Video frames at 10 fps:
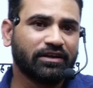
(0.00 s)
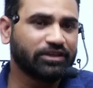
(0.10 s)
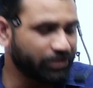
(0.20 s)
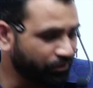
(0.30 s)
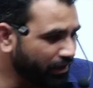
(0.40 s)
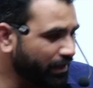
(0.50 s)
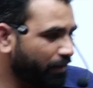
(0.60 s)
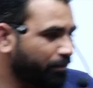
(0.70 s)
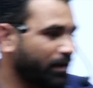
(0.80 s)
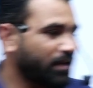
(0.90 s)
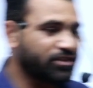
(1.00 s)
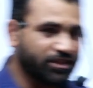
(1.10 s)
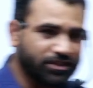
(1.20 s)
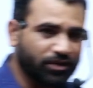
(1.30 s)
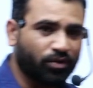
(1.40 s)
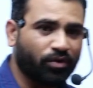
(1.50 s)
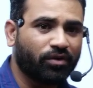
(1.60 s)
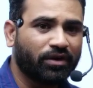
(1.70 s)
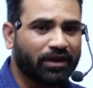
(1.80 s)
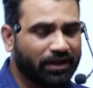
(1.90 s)
जीवन यापन अच्छे से हो
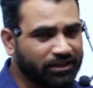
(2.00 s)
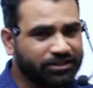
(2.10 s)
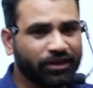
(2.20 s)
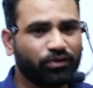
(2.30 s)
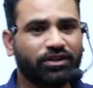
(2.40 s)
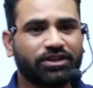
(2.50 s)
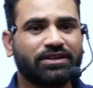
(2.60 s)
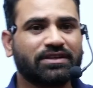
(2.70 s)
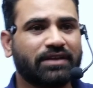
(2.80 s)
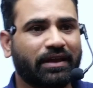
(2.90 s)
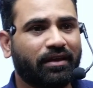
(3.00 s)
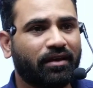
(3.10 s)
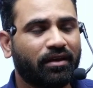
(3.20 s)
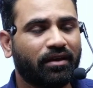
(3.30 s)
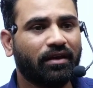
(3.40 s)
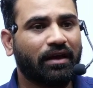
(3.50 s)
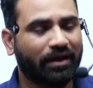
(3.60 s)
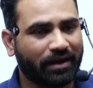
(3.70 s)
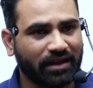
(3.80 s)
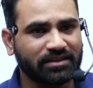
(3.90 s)
इसी उद्देश्य से
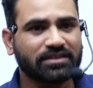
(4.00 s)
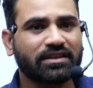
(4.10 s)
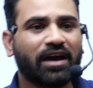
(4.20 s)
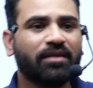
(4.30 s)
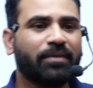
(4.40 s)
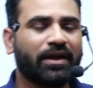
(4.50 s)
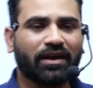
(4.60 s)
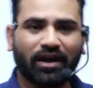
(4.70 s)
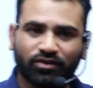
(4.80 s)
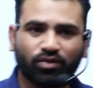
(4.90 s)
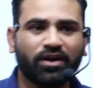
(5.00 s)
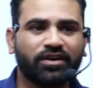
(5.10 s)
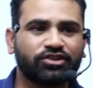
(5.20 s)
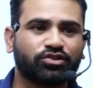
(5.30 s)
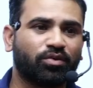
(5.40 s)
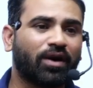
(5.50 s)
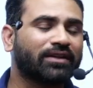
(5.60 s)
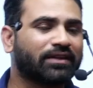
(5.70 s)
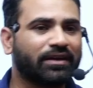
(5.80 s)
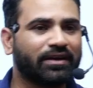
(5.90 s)
राजस्थान में एक आंदोलन की शुरुआत
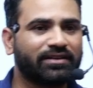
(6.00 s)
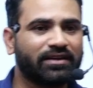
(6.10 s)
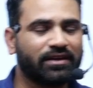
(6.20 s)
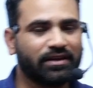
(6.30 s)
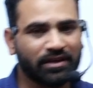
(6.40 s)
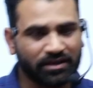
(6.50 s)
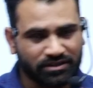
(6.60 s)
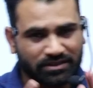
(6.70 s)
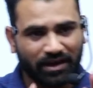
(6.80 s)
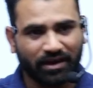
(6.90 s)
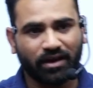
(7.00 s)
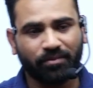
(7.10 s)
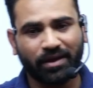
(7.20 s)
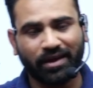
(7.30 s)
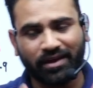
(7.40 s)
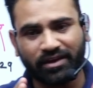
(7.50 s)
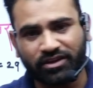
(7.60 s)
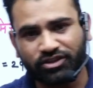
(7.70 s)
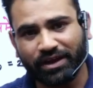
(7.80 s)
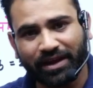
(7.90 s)
की गई थी जिसका नाम है
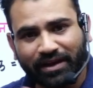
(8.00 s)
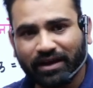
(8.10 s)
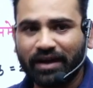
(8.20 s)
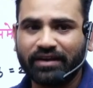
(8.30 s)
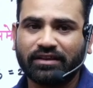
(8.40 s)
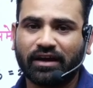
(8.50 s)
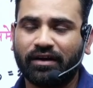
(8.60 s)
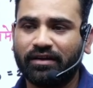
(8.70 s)
शहकारिता